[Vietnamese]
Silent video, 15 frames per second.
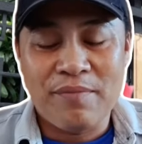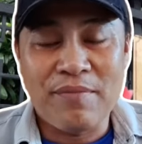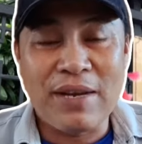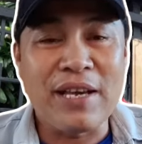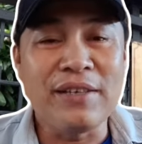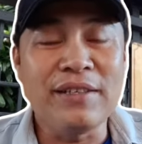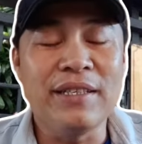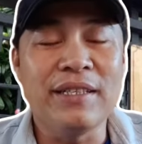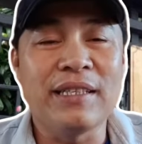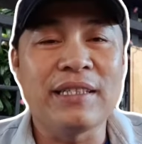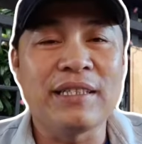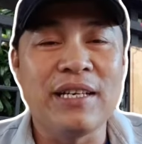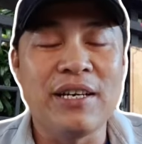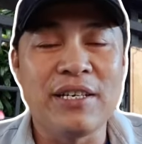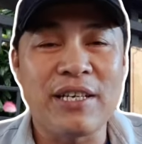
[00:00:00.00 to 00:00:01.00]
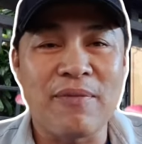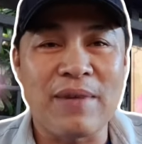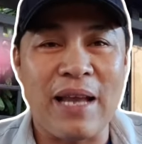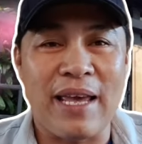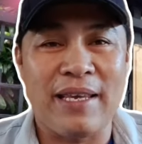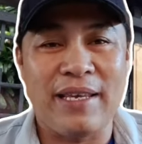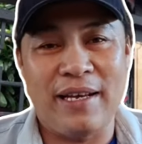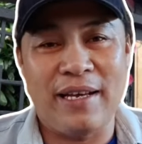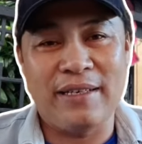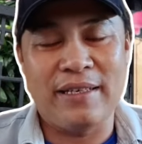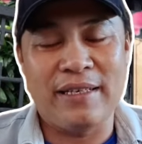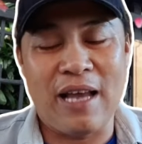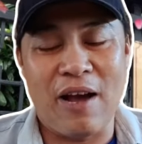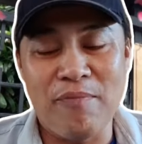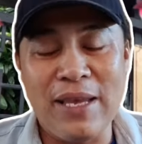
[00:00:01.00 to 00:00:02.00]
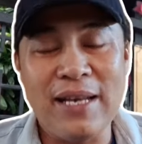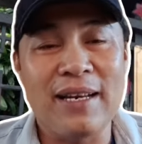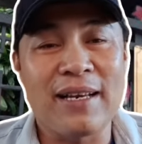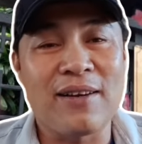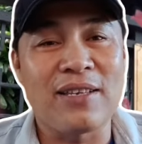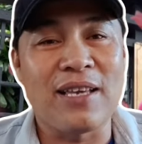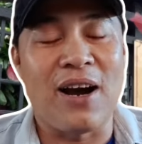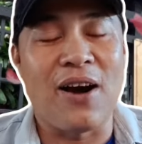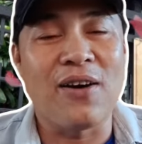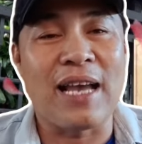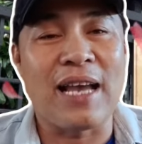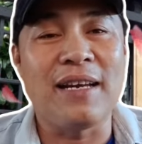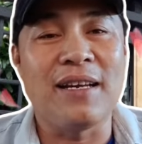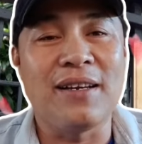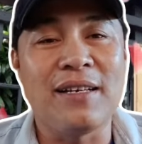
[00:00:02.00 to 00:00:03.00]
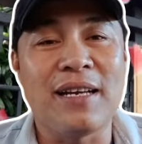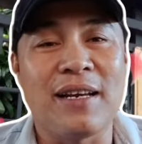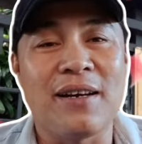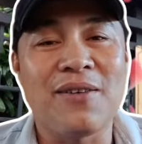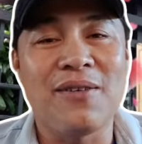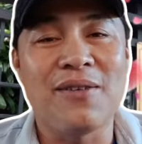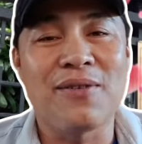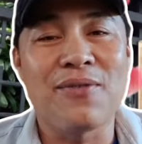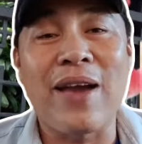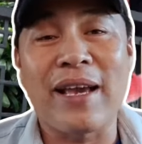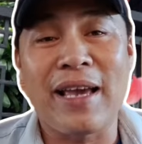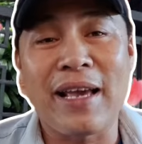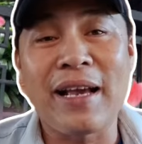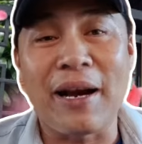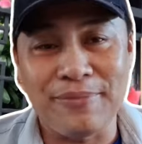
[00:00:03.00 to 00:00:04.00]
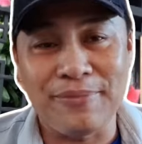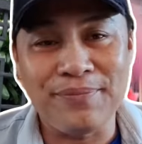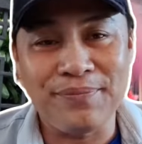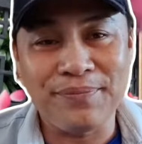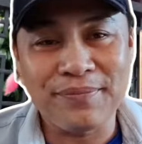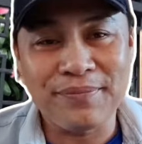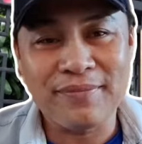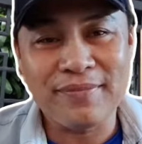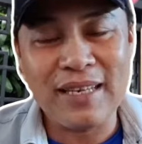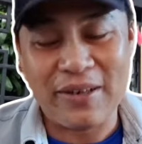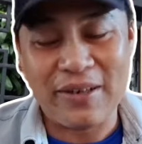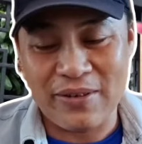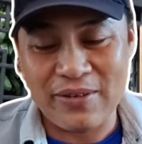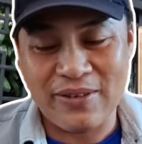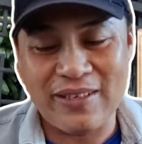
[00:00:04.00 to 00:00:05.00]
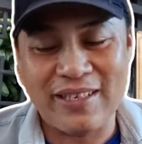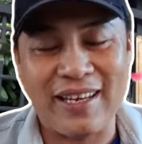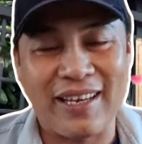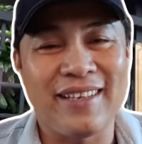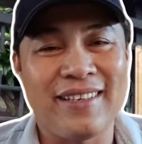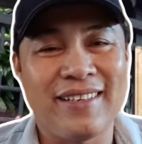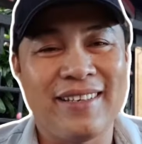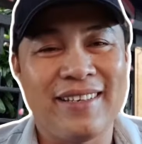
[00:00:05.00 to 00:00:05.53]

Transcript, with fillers: mà những người, người trong này á, là không biết là con nhỏ gãy lưỡi này nó có quen hay không nghe cô chú anh chị